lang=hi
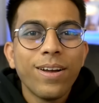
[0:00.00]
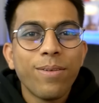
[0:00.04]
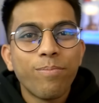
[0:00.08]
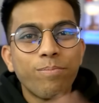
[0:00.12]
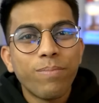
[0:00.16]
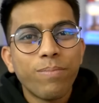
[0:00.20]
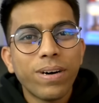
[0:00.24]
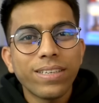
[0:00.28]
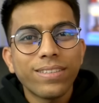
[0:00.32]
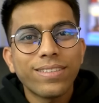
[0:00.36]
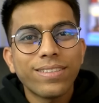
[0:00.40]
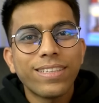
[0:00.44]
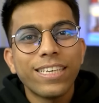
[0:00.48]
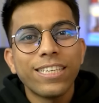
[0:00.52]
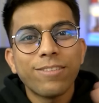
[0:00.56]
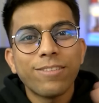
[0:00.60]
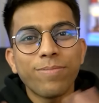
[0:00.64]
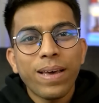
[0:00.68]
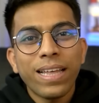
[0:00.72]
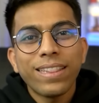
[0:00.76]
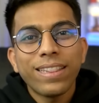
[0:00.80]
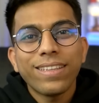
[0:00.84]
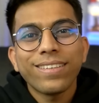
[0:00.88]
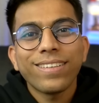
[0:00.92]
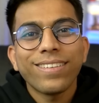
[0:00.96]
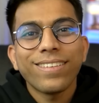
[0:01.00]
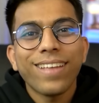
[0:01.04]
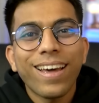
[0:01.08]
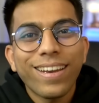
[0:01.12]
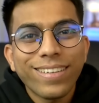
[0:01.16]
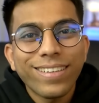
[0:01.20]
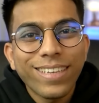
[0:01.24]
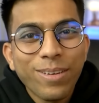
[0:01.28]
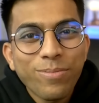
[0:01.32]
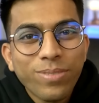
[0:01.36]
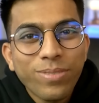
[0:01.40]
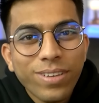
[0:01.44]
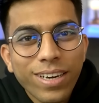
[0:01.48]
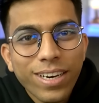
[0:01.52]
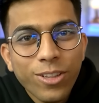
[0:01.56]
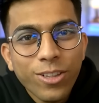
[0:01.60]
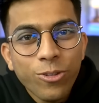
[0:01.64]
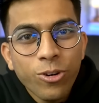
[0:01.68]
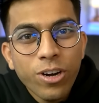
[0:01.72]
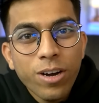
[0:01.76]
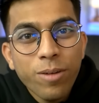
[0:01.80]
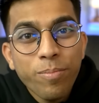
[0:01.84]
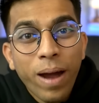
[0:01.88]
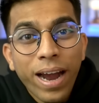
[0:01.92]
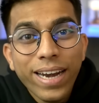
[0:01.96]
मस्त तीस पैंतीस हजार जेम्स
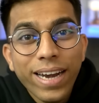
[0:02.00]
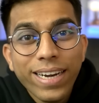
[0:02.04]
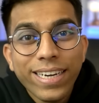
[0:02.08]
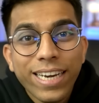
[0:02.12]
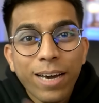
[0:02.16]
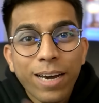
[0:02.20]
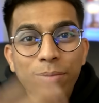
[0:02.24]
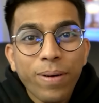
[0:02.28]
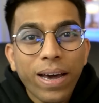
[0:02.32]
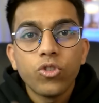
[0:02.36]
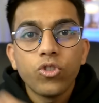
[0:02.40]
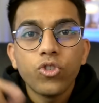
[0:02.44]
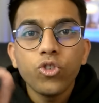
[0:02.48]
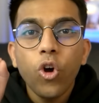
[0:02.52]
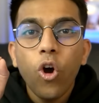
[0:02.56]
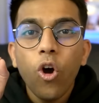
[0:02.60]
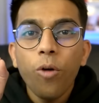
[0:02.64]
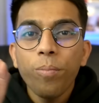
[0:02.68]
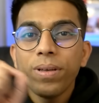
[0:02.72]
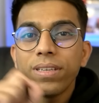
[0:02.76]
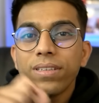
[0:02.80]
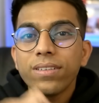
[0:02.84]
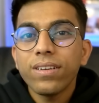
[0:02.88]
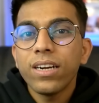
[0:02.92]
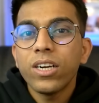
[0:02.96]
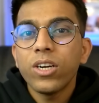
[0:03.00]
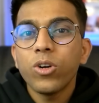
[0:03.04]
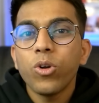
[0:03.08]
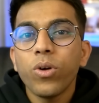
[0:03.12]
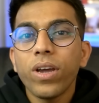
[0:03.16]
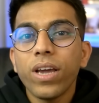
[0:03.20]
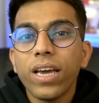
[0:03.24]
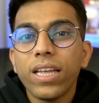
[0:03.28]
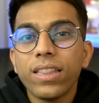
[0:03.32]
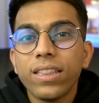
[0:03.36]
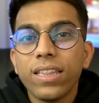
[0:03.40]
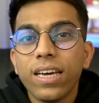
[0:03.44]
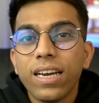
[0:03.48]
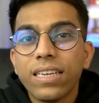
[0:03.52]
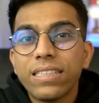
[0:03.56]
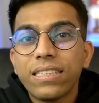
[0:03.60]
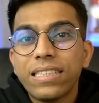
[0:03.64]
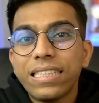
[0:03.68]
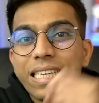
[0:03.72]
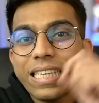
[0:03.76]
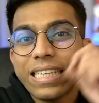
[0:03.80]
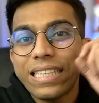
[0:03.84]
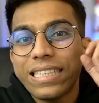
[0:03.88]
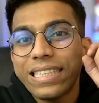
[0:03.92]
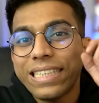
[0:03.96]
खरीदूंगा भाई डबल चौबीस घंटों के अंदर
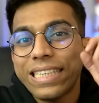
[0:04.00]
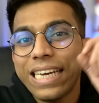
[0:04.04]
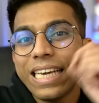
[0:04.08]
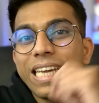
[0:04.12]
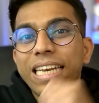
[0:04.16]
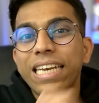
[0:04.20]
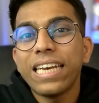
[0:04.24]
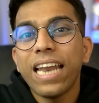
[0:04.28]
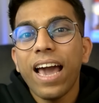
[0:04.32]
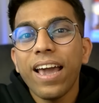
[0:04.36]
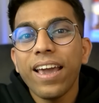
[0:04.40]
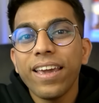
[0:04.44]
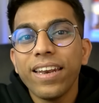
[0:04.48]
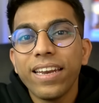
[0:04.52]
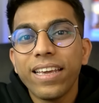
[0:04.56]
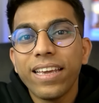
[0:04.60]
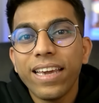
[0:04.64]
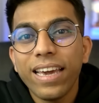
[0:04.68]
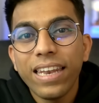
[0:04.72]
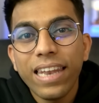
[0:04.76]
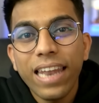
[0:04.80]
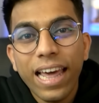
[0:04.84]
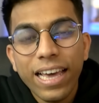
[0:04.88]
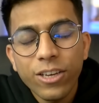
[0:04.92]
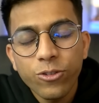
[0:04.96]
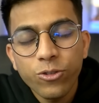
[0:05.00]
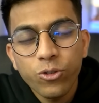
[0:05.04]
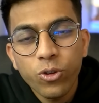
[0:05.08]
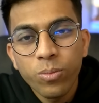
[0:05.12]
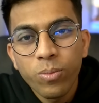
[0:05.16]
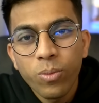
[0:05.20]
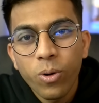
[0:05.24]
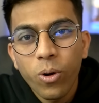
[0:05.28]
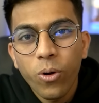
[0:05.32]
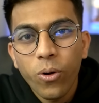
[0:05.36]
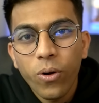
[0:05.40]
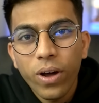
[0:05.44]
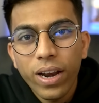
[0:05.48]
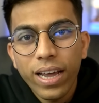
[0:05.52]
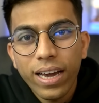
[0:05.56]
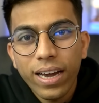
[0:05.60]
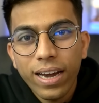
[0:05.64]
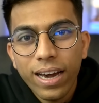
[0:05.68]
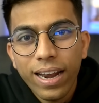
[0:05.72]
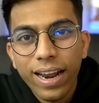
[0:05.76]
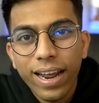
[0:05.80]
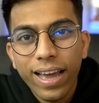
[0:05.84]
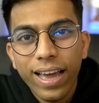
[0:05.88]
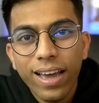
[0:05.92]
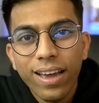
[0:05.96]
सिक्सटी नाइन के लाइक्स तुम लोगों ने
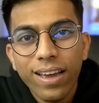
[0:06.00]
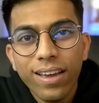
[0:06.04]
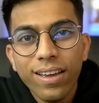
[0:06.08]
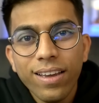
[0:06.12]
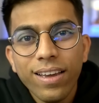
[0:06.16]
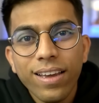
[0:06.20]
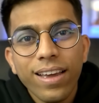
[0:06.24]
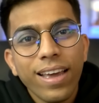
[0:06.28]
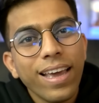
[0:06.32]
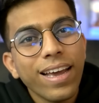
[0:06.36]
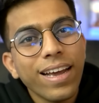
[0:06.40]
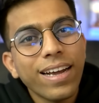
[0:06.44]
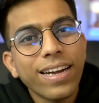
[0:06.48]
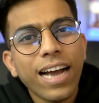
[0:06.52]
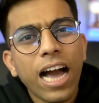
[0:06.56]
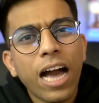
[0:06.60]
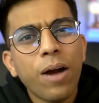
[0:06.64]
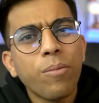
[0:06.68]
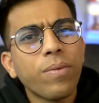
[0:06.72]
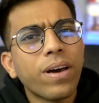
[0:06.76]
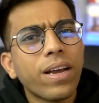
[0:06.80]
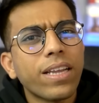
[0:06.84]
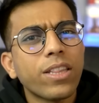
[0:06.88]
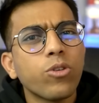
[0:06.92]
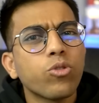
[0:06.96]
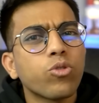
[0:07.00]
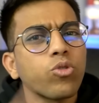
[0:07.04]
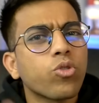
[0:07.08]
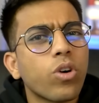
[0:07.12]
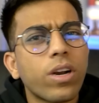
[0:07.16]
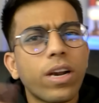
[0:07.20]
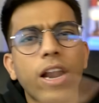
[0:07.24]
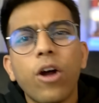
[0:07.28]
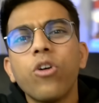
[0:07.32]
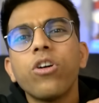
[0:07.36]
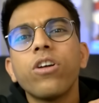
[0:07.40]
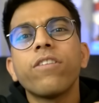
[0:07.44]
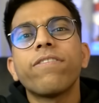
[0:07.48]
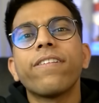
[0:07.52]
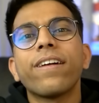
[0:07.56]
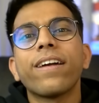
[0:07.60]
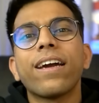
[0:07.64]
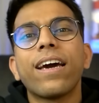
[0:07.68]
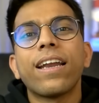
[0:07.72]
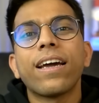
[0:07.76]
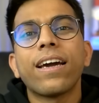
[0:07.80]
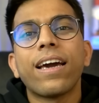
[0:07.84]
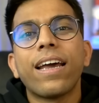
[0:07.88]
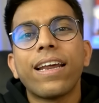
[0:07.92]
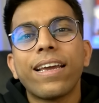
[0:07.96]
करे हैं एक काम करते हैं उसको राउंड
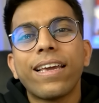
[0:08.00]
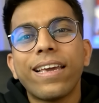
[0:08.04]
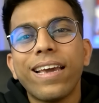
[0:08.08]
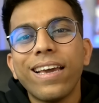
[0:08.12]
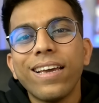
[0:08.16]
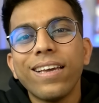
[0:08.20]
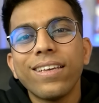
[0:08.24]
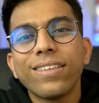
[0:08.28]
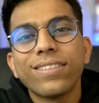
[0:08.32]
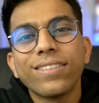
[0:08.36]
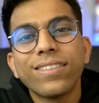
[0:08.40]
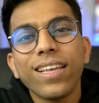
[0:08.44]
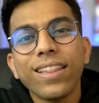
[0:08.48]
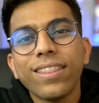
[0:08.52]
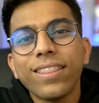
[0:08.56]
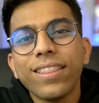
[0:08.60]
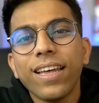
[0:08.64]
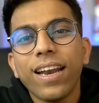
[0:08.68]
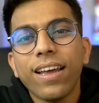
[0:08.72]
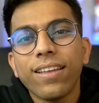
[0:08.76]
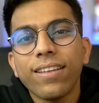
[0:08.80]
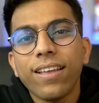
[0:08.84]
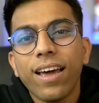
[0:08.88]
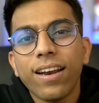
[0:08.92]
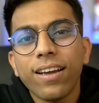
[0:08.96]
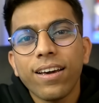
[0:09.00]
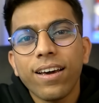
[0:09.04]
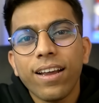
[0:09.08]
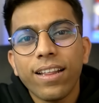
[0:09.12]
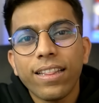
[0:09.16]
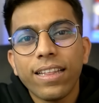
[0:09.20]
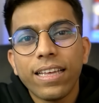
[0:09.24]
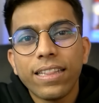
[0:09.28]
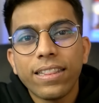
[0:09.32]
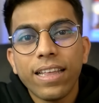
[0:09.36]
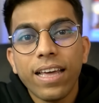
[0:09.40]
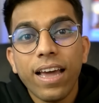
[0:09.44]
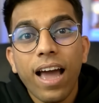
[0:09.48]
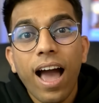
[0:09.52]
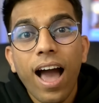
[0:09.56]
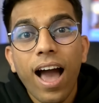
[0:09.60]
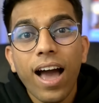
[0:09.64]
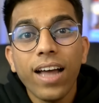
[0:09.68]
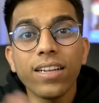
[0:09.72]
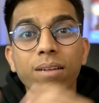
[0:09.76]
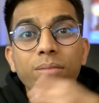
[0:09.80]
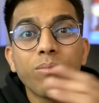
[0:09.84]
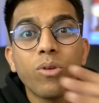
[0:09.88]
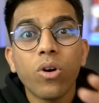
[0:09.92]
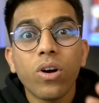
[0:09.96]
फिगर करके सत्तर हजार कर देते हैं
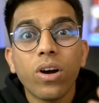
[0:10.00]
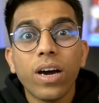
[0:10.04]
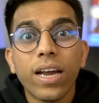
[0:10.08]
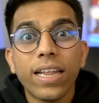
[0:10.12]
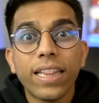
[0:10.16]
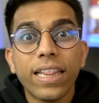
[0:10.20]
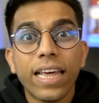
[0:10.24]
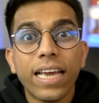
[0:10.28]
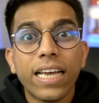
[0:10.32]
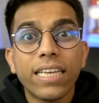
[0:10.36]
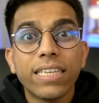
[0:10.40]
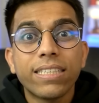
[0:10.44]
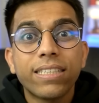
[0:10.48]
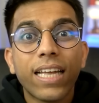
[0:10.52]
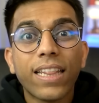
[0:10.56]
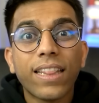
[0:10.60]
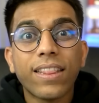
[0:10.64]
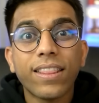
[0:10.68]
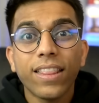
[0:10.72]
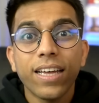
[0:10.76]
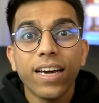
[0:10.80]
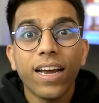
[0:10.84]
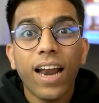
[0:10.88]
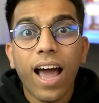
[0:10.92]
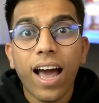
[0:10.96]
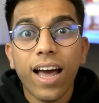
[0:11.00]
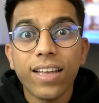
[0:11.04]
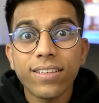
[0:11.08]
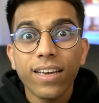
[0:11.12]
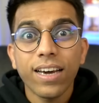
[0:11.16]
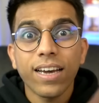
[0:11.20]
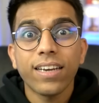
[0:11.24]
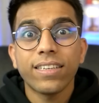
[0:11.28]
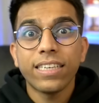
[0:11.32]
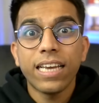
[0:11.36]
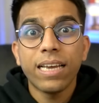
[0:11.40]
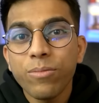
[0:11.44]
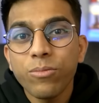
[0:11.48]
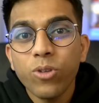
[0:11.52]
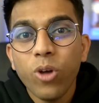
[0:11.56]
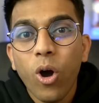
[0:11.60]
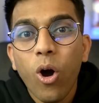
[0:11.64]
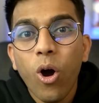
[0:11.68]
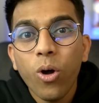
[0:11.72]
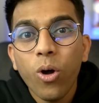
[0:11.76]
आज हम लोग खरीदेंगे सत्तर हजार जेम्स और